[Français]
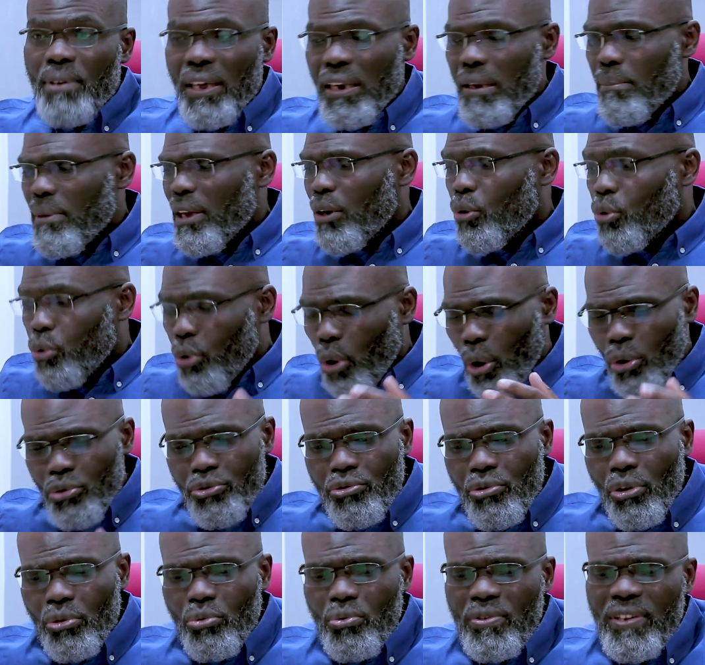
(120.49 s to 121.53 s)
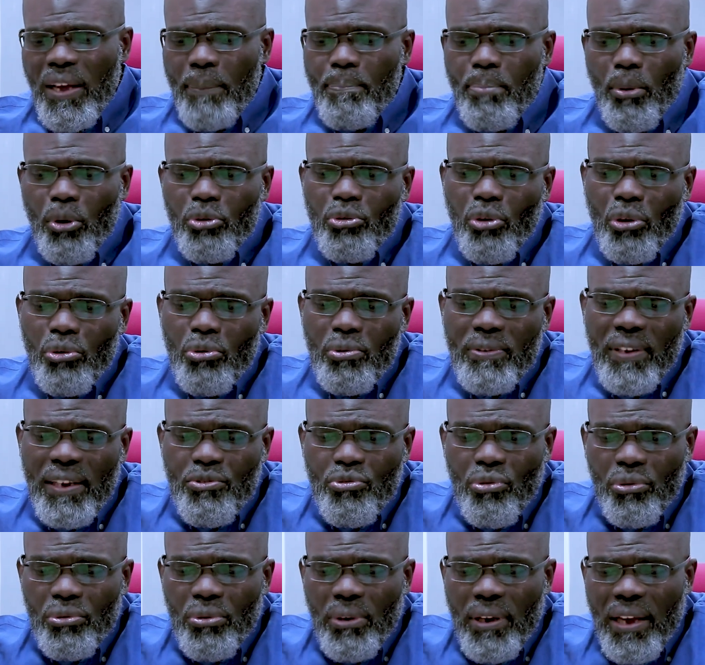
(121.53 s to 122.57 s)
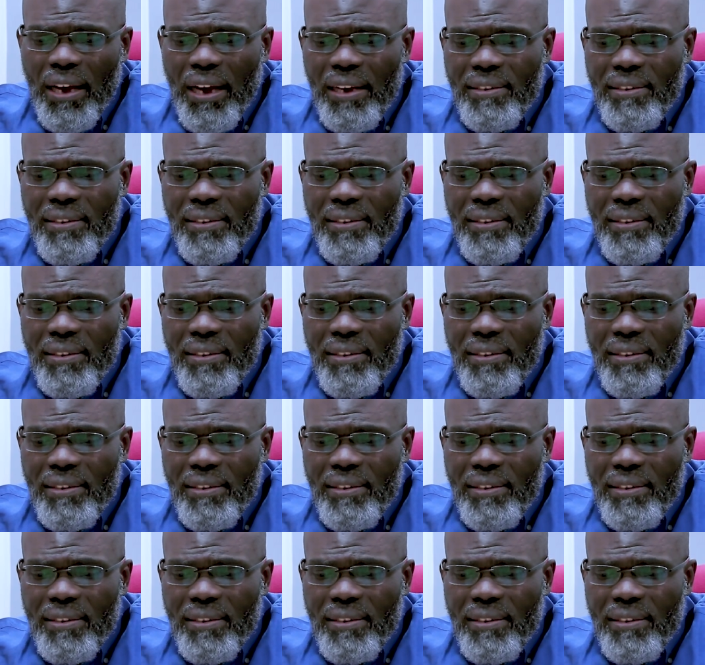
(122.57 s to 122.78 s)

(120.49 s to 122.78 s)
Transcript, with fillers: bien aimés lorsque nous apportons nos actions de